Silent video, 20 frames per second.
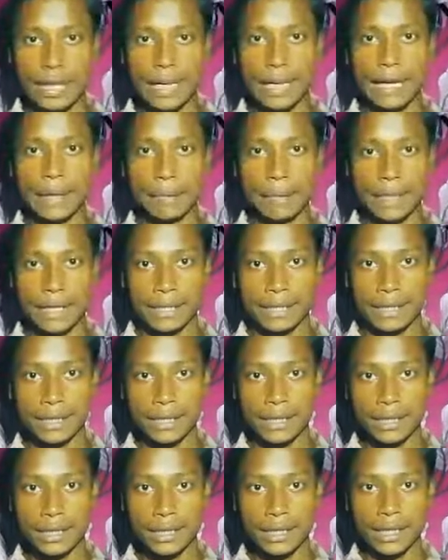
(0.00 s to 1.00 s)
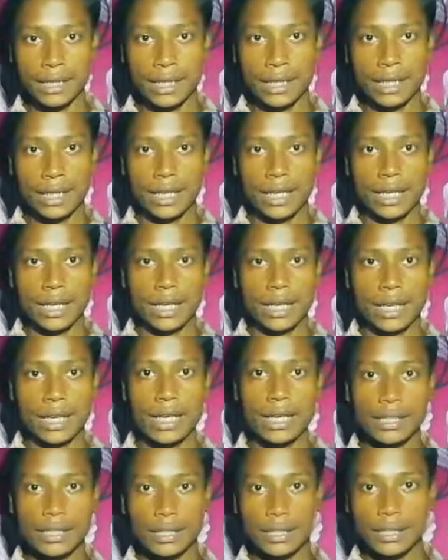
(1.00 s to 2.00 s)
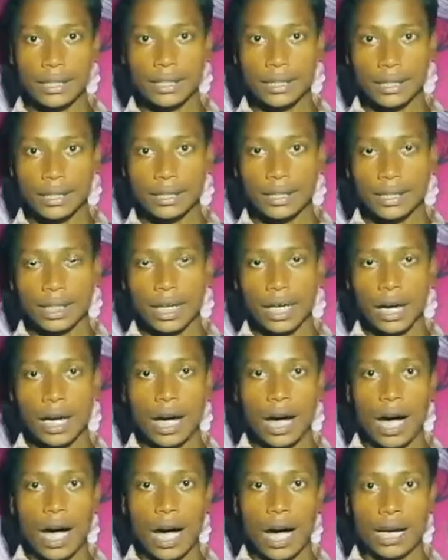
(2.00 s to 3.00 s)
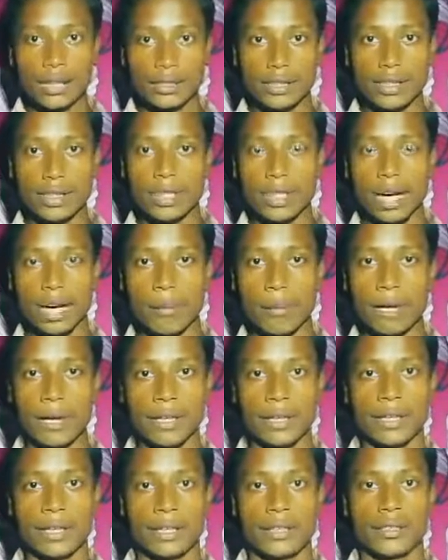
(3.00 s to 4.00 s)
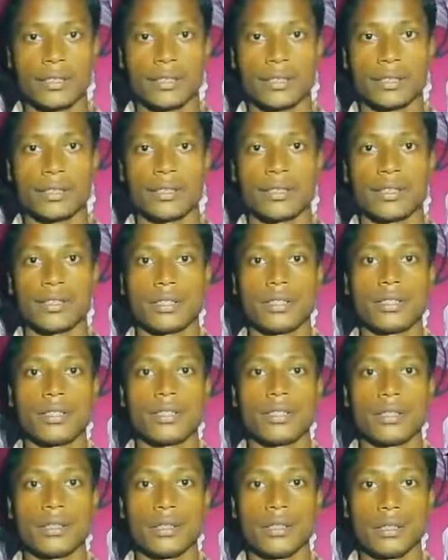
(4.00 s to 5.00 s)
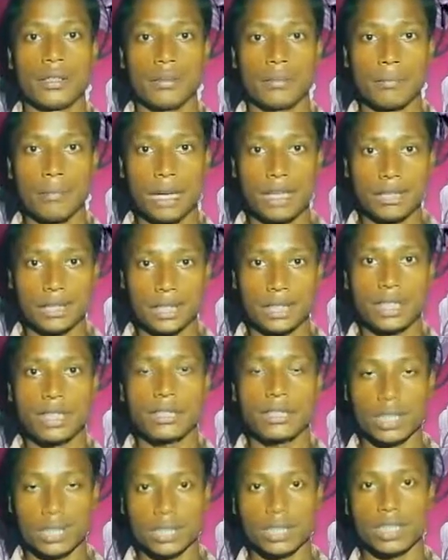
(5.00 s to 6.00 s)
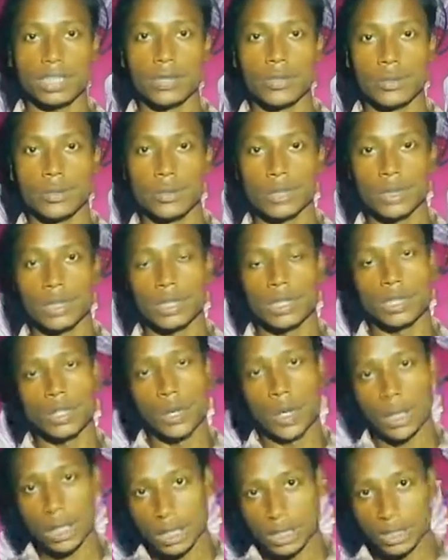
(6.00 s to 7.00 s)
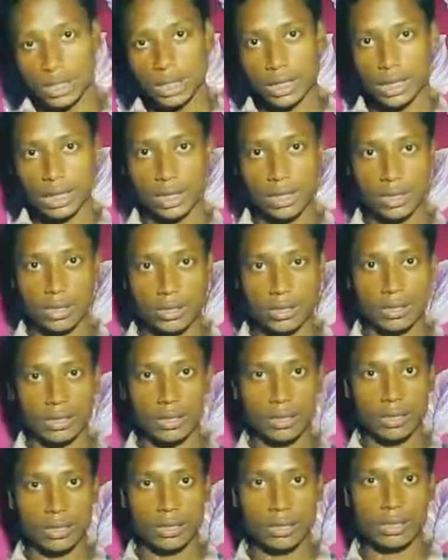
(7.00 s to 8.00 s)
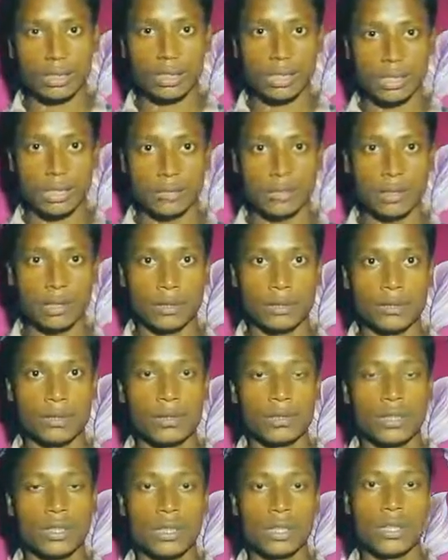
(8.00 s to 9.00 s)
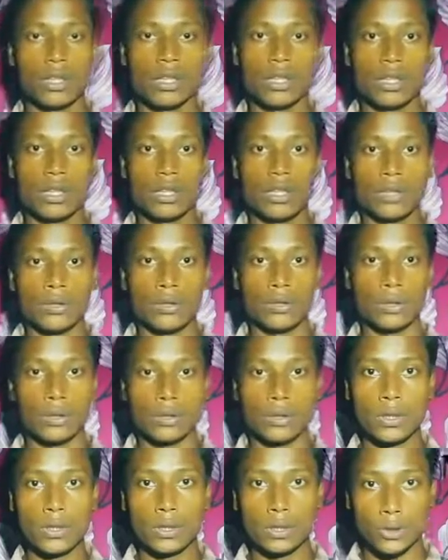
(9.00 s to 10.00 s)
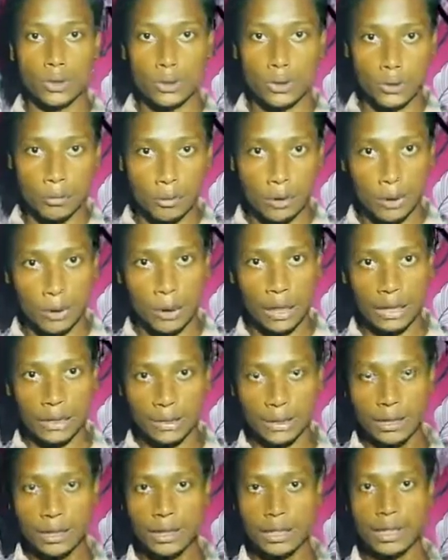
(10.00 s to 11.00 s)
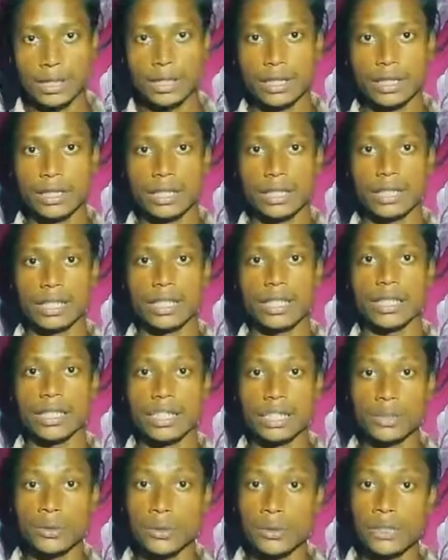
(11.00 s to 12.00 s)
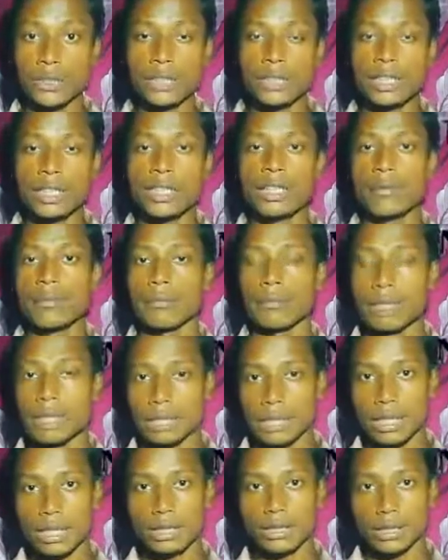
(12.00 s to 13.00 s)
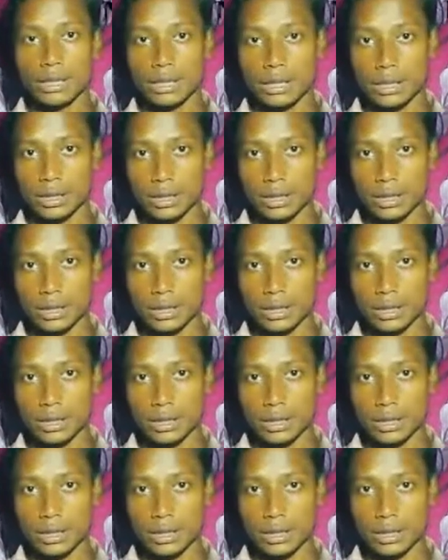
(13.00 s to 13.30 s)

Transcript: এক ব্যক্তি একটি হাতি খামারের পাশ দিয়ে যাচ্ছিল হঠাৎ সে দেখতে পেল কতগুলো ছোট বড় হাতি একটি দড়ি দিয়ে বাঁধা আছে